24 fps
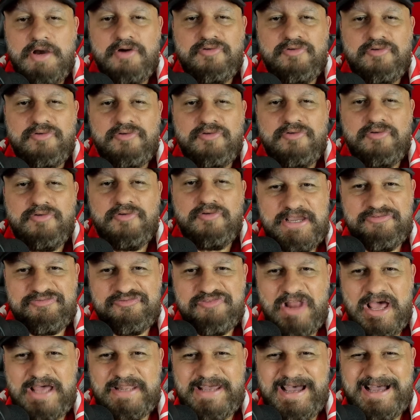Fala aí,
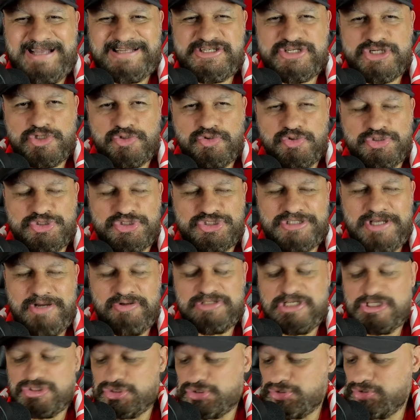fanáticos,
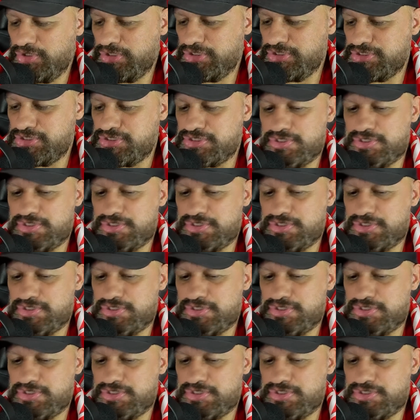saudações